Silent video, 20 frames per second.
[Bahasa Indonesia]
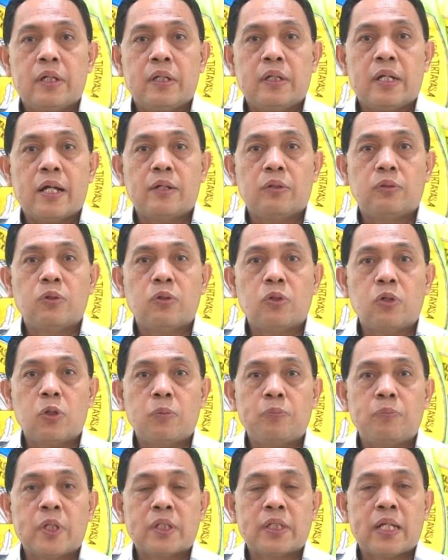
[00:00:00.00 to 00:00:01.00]
dan
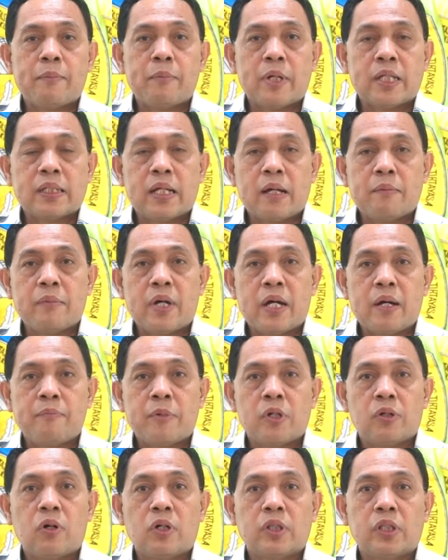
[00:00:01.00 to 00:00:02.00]
turut bersama-sama
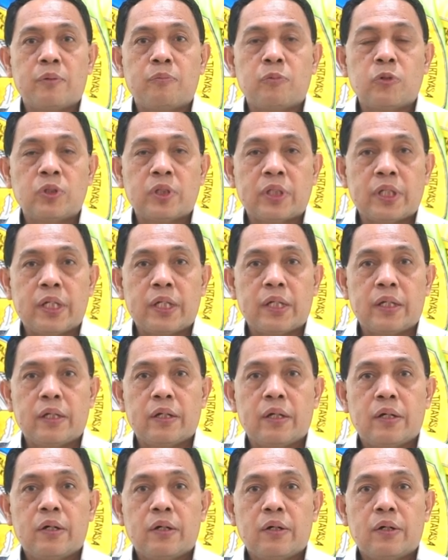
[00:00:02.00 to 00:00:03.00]
berkontribusi
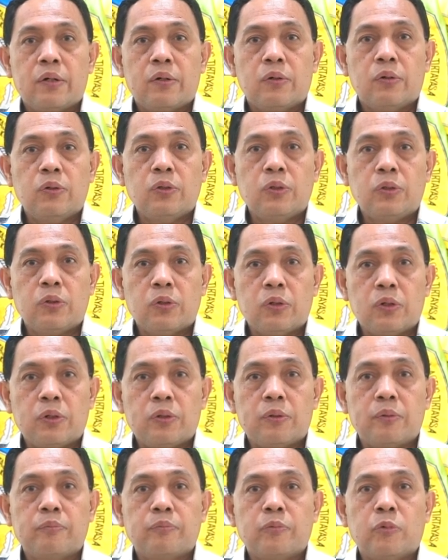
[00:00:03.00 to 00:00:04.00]
untuk
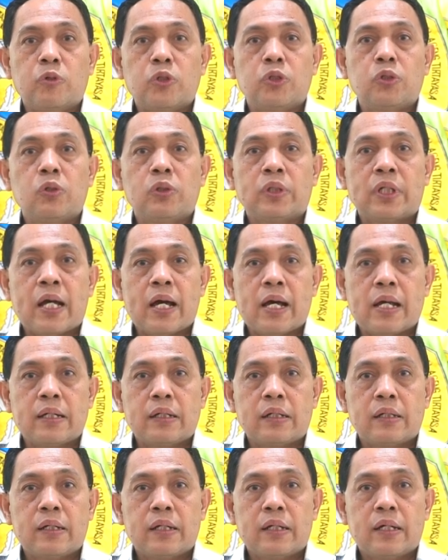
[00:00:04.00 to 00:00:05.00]

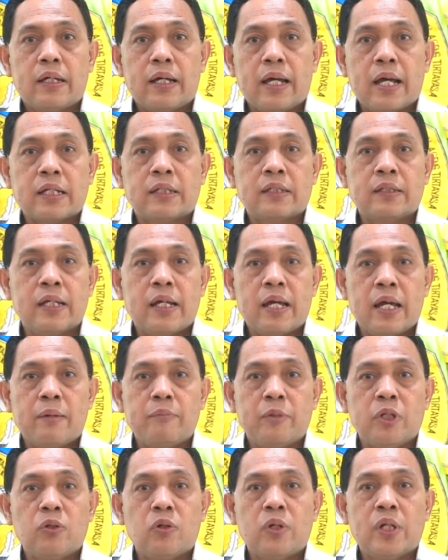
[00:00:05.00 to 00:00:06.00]
mewujudkan
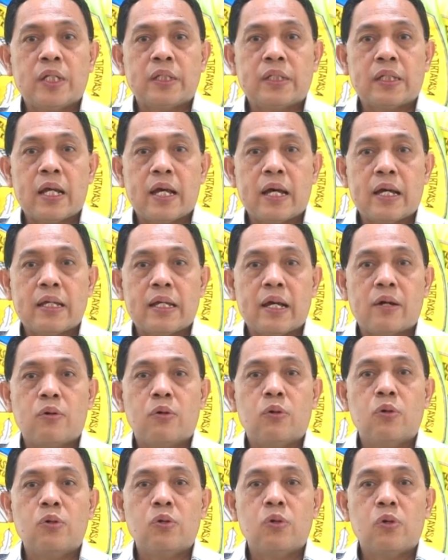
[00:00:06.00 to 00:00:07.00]
SDM Indonesia yang
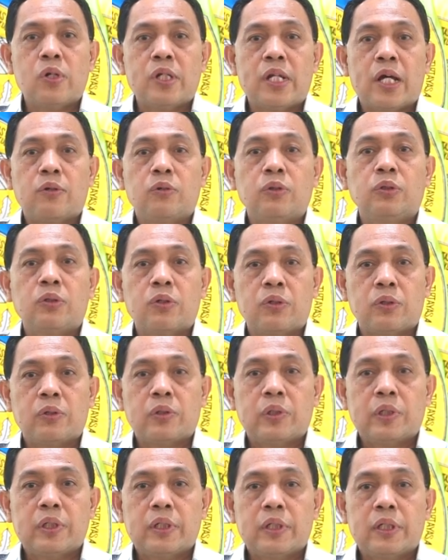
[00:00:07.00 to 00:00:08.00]
unggul dan utuh,
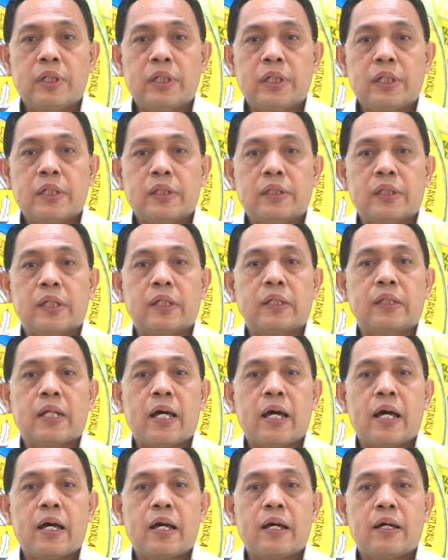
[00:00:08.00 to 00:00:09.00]

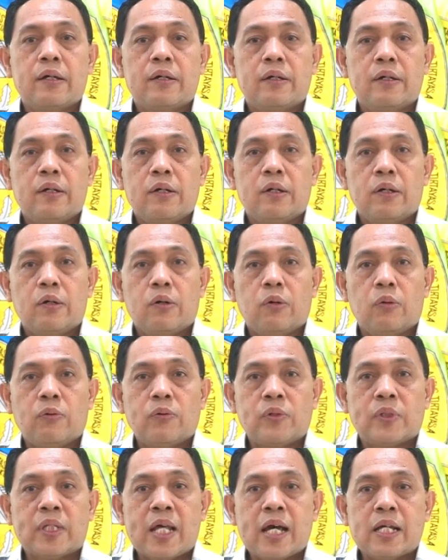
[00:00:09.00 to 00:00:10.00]
serta
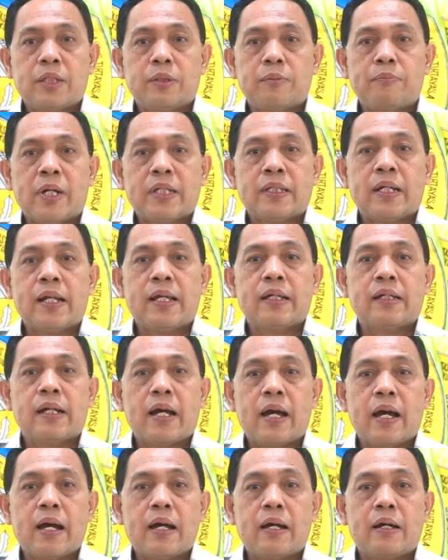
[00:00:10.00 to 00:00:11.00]
Universitas
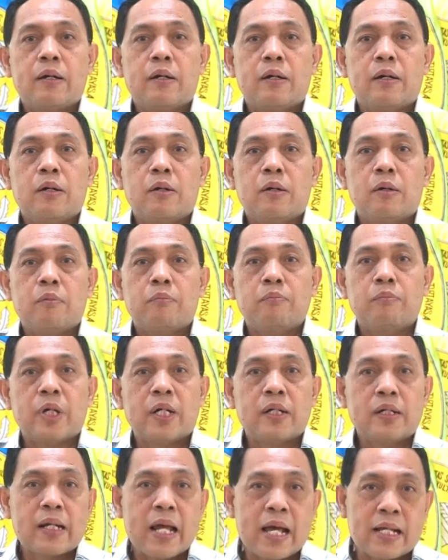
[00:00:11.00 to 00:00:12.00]
Majalengka
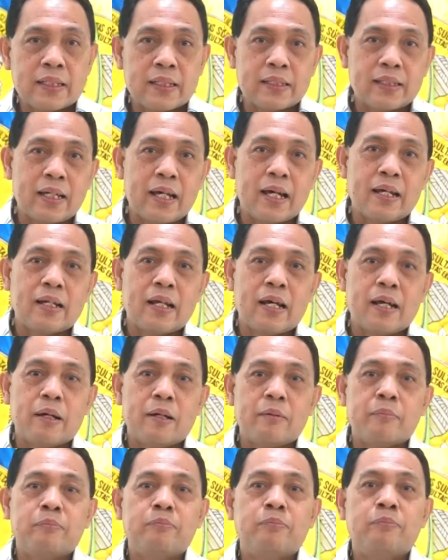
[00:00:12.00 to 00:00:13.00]
bernas karena
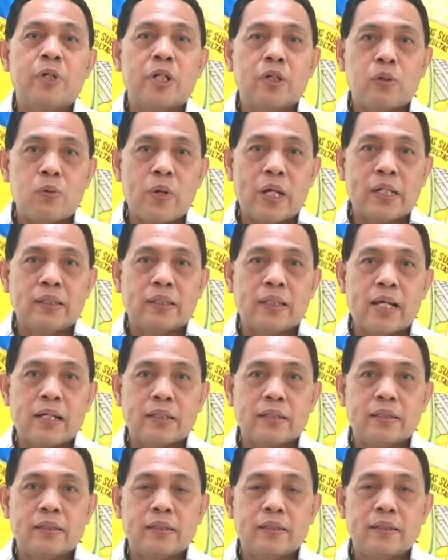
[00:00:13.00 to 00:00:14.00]

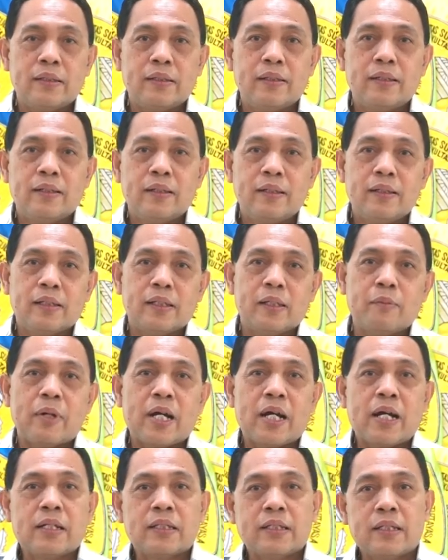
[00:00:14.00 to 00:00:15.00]
berkualitas.
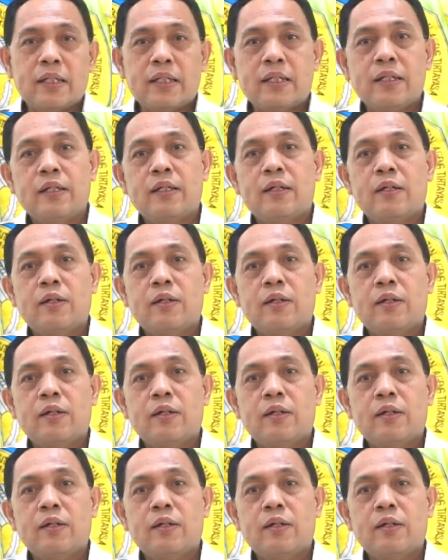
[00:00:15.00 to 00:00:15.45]
Terima kasih.